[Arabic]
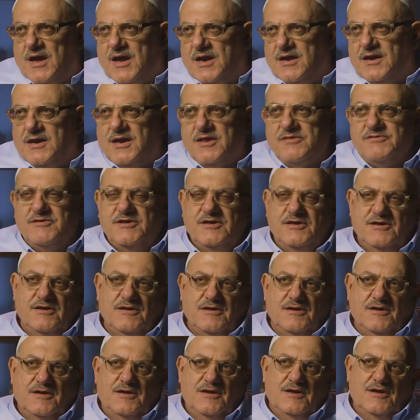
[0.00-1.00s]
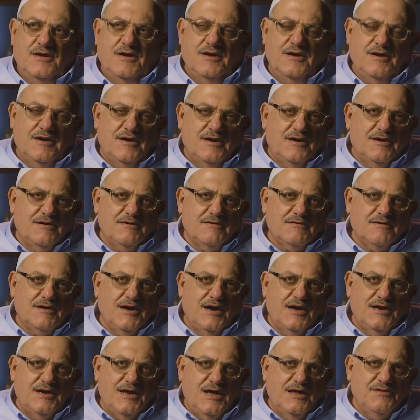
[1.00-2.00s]
الذي آه،
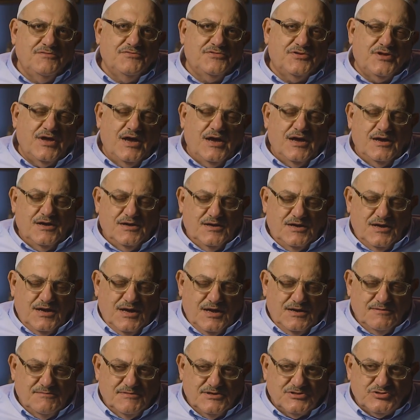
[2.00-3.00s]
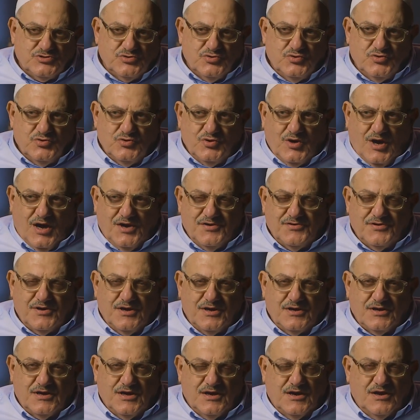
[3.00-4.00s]
قال أنت المسؤول عن
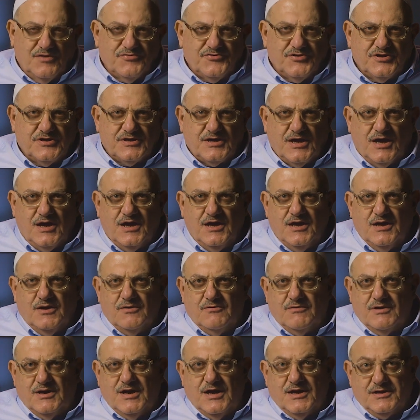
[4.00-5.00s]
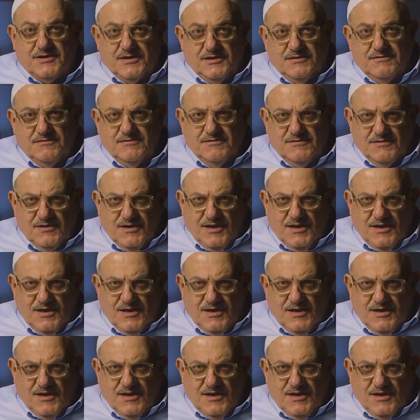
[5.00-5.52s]
غلطك ولكن